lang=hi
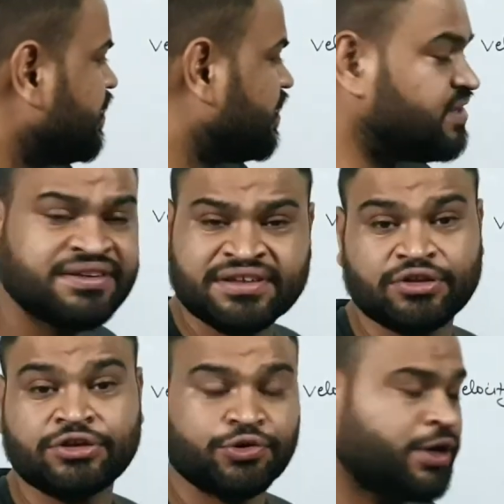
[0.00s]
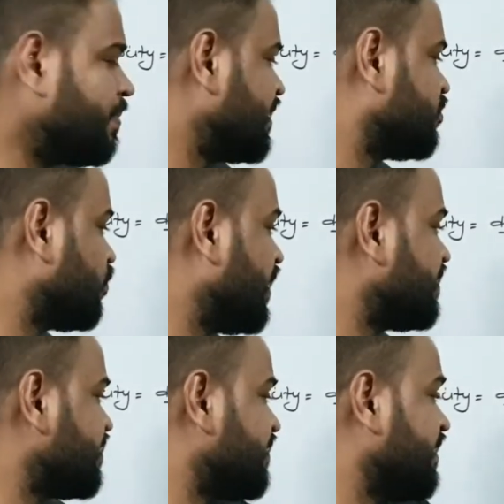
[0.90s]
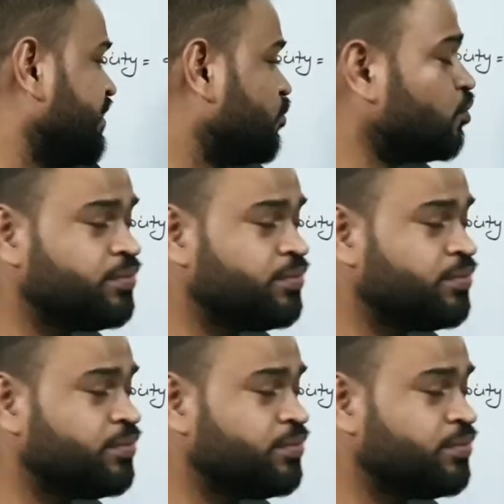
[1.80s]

डिस्टेंस क्या होता है टोटल पाथ तो ए से सी टू